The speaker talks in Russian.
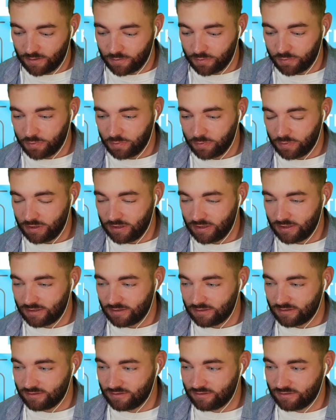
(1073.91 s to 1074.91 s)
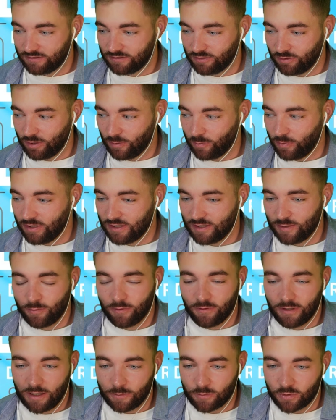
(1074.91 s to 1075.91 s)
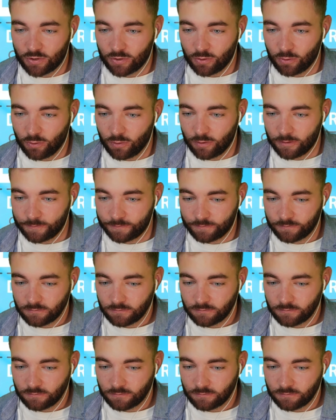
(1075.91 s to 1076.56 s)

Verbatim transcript: мы ну, как бы не забываем, что